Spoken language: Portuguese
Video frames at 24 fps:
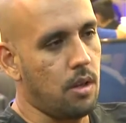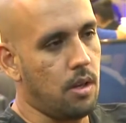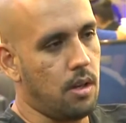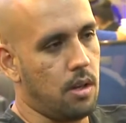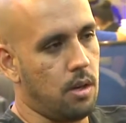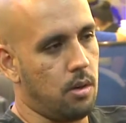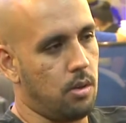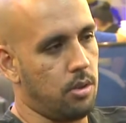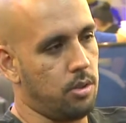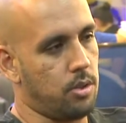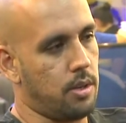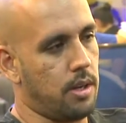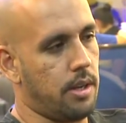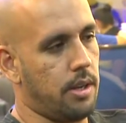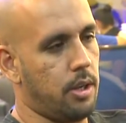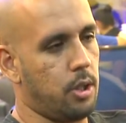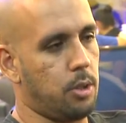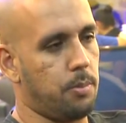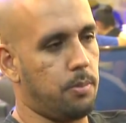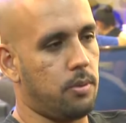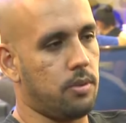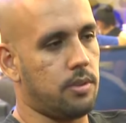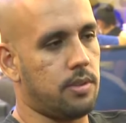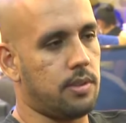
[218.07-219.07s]
onde eu era
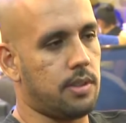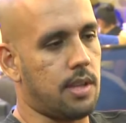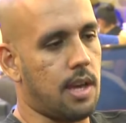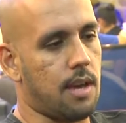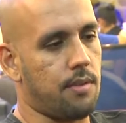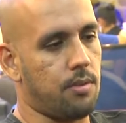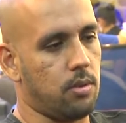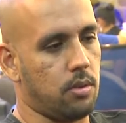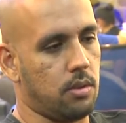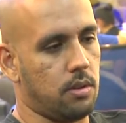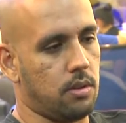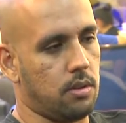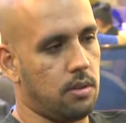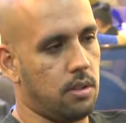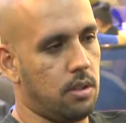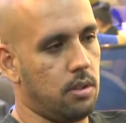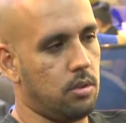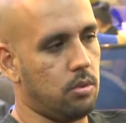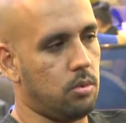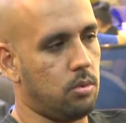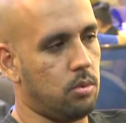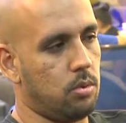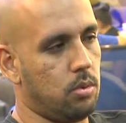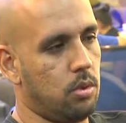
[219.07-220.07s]
responsável
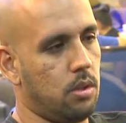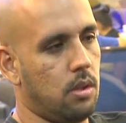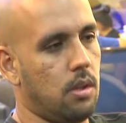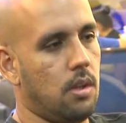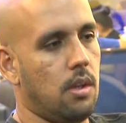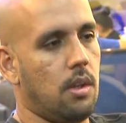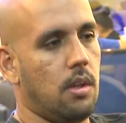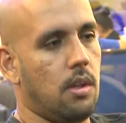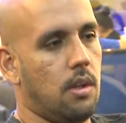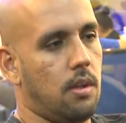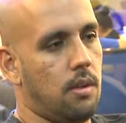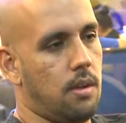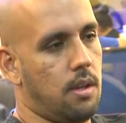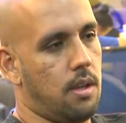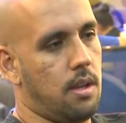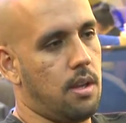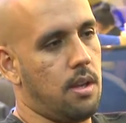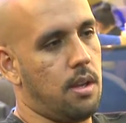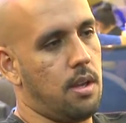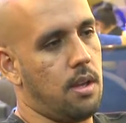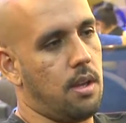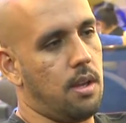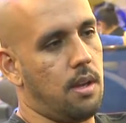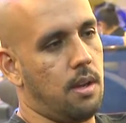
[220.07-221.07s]
tanto
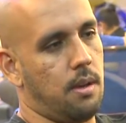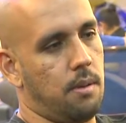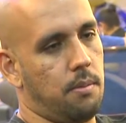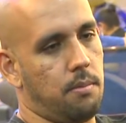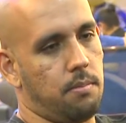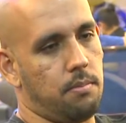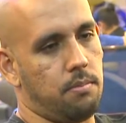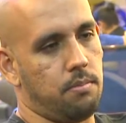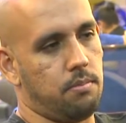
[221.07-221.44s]
é,